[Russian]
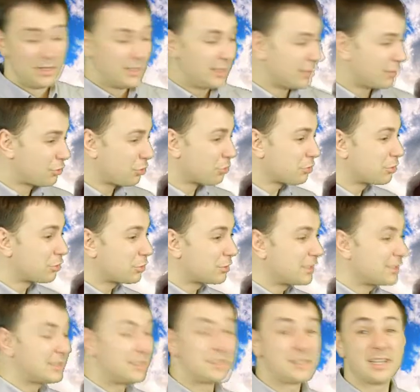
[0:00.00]
И то, что
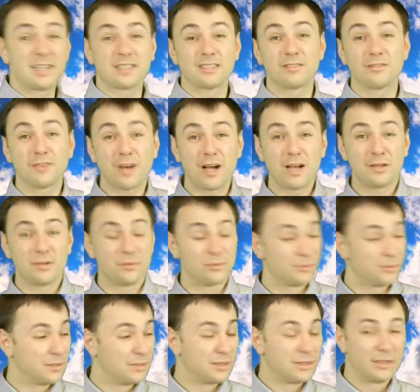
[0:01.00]
ты сейчас
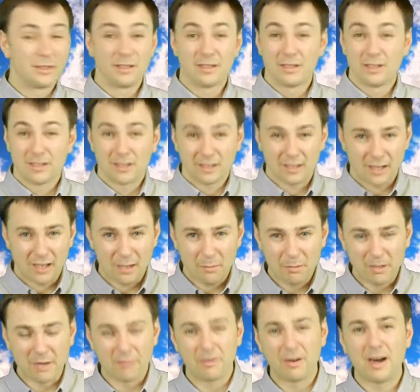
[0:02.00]
Ваню а,
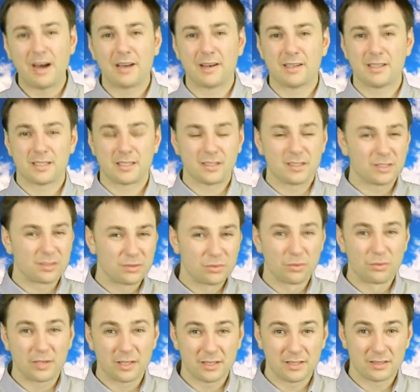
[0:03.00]
обговариваешь,
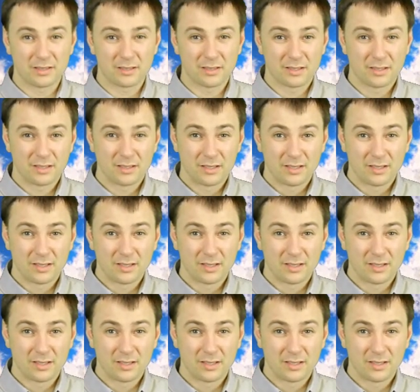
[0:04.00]
стукаешь,